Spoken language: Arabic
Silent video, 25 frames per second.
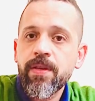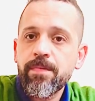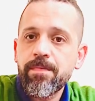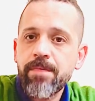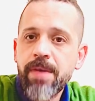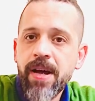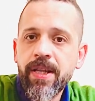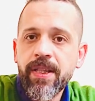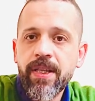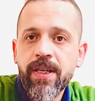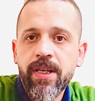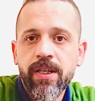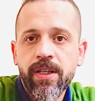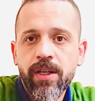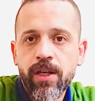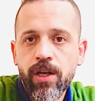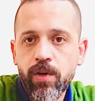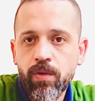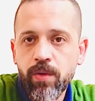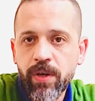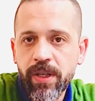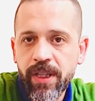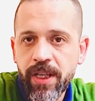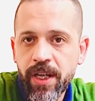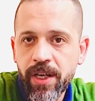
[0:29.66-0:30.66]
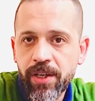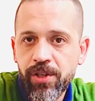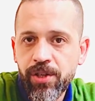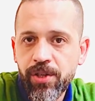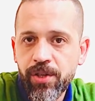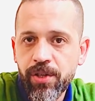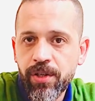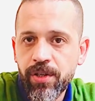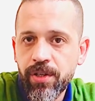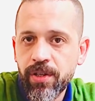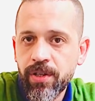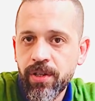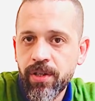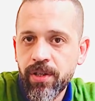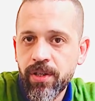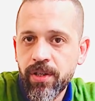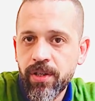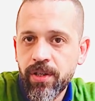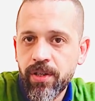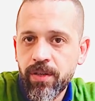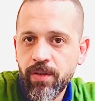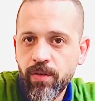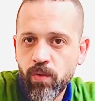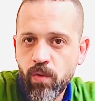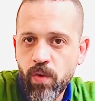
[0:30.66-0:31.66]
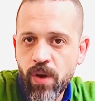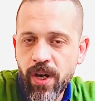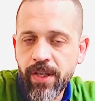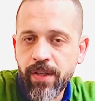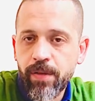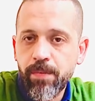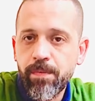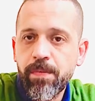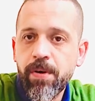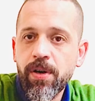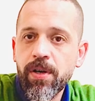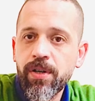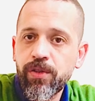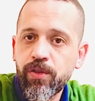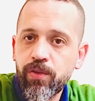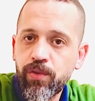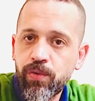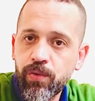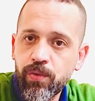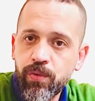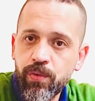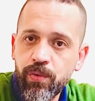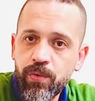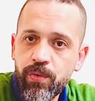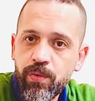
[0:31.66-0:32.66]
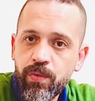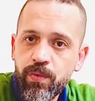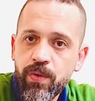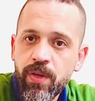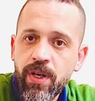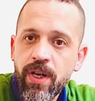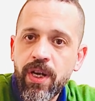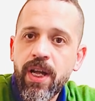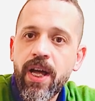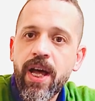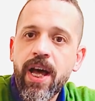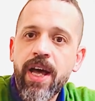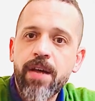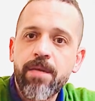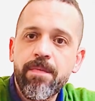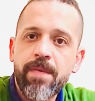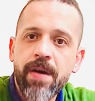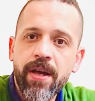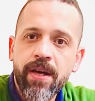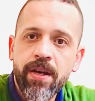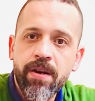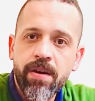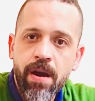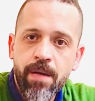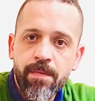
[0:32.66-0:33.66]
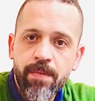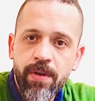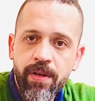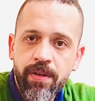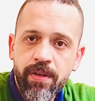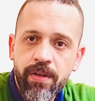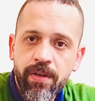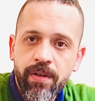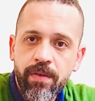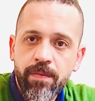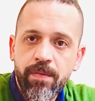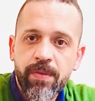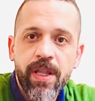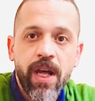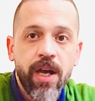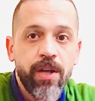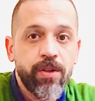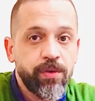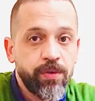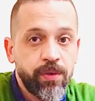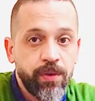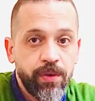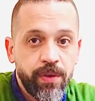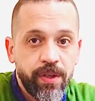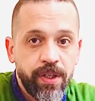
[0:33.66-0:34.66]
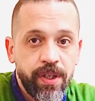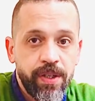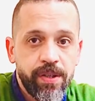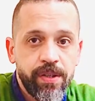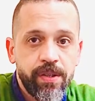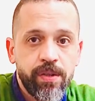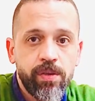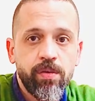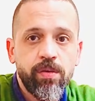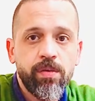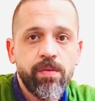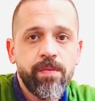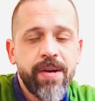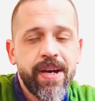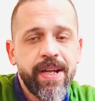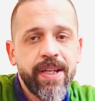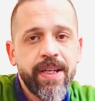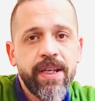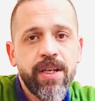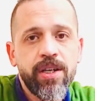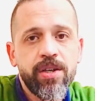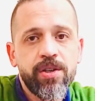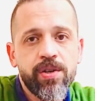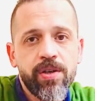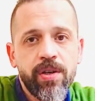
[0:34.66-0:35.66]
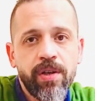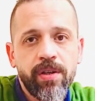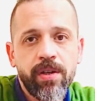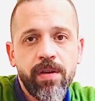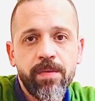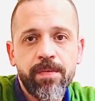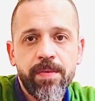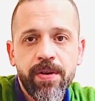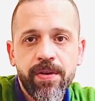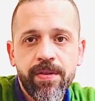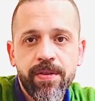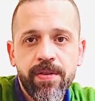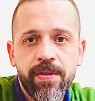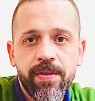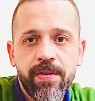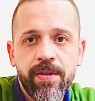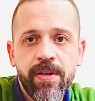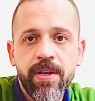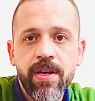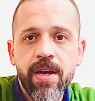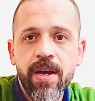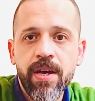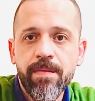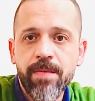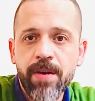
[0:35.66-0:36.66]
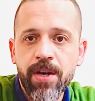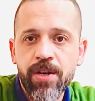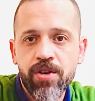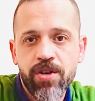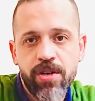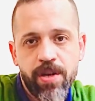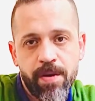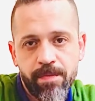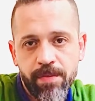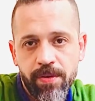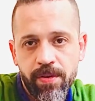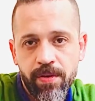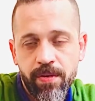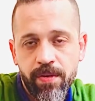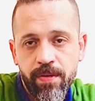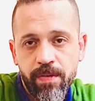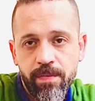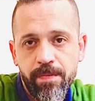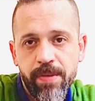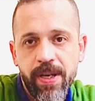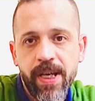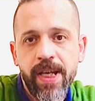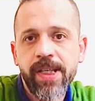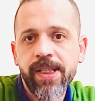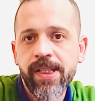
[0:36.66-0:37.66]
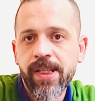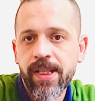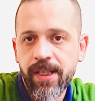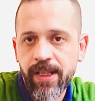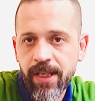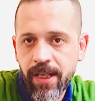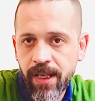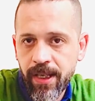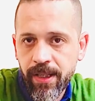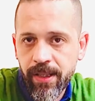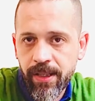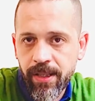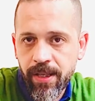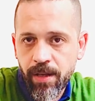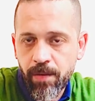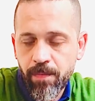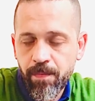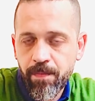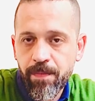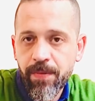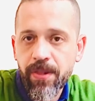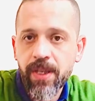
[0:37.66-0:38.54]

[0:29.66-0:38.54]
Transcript: بعد كده هو ليكتشر 1 بارت 2 هيبقى جرامر بتاع 2 units وبعد كده ان شاء الله بارت 3 هيبقى تشابتر بحيث ان انت